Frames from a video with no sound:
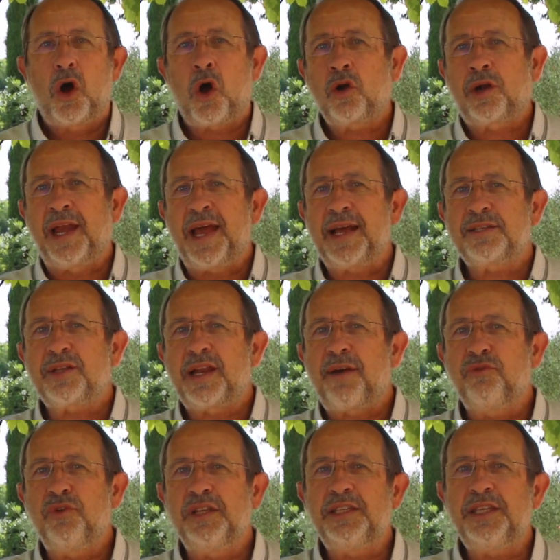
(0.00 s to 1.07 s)
En clair, cela
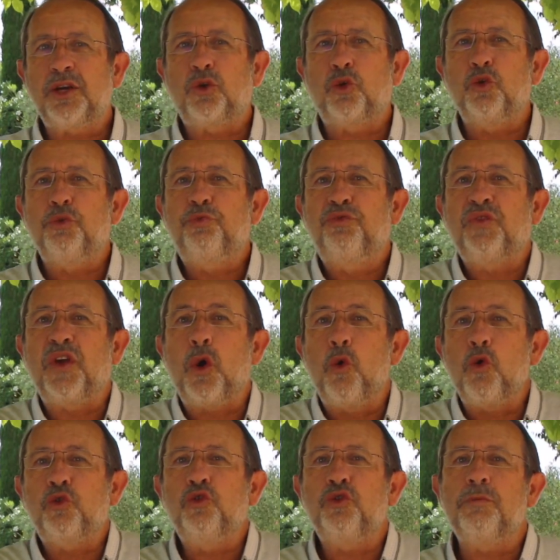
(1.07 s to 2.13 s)
voulait dire qu'on ne pouvait
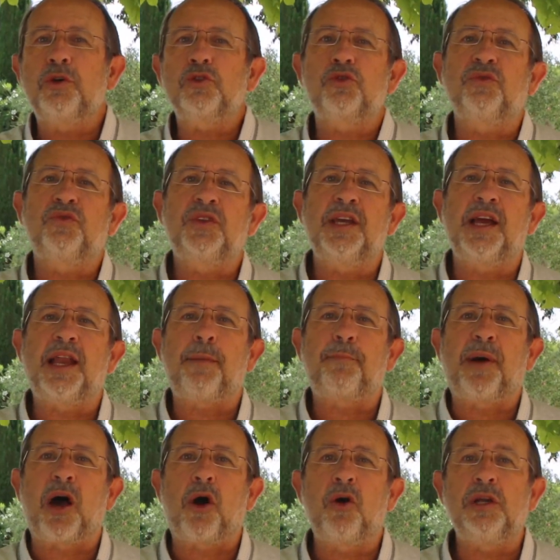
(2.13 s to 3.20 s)
aucunement se fier à la
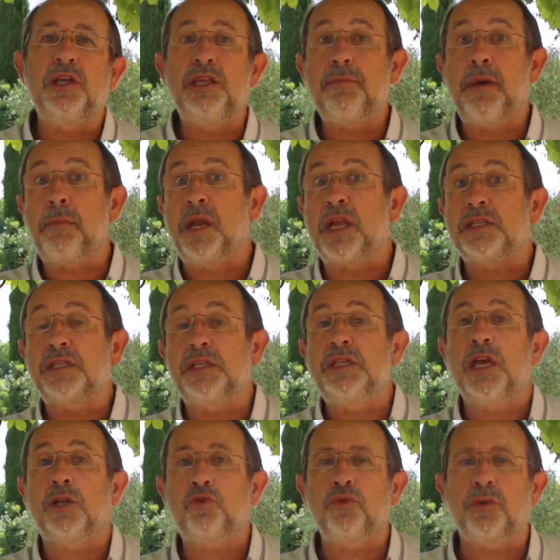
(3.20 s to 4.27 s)
parole ni même à la
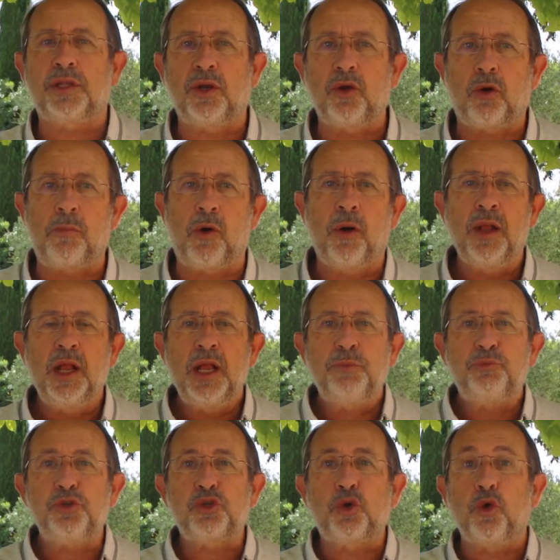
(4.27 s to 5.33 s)
signature d'un Normand,
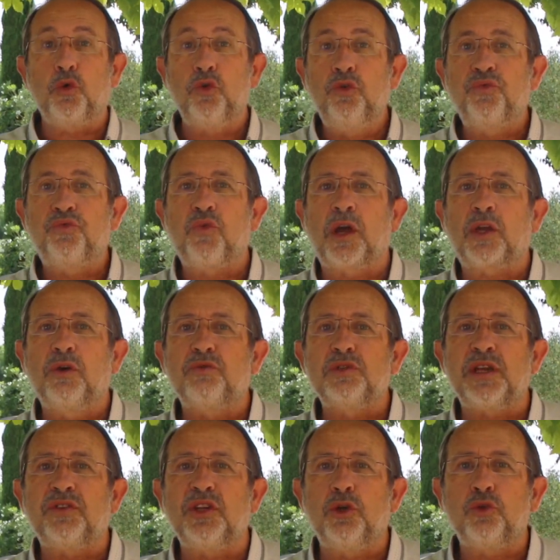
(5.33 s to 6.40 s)
puisque une fois que
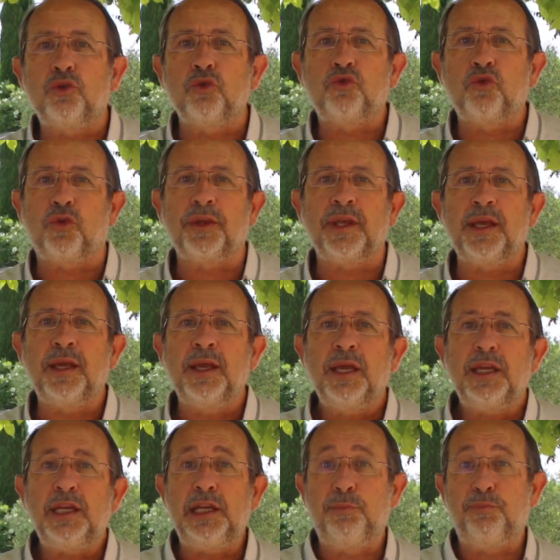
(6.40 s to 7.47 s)
vous aviez le dos tourné,
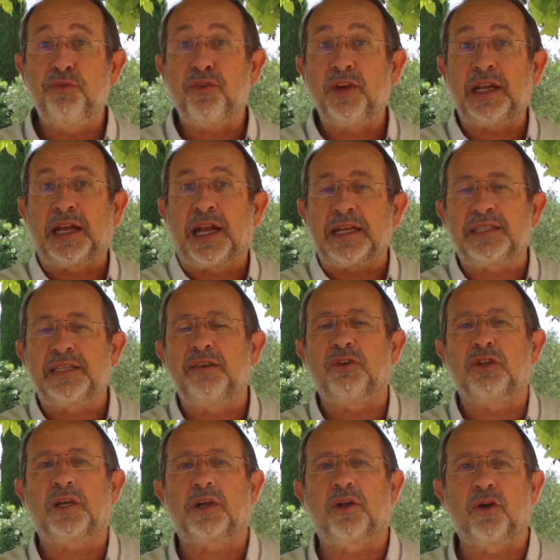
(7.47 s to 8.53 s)
il pouvait casser
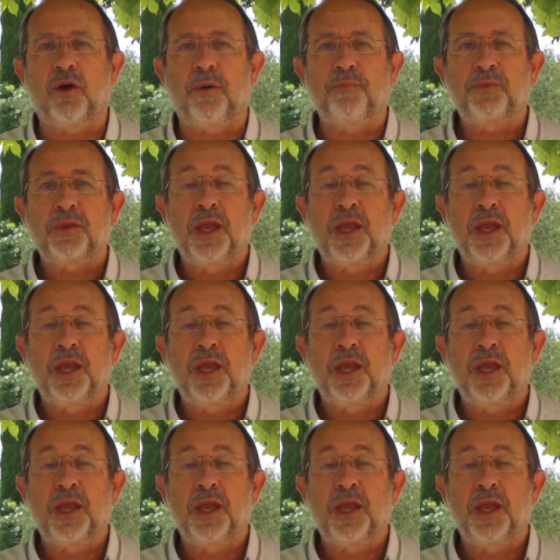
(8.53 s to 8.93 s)
votre accord.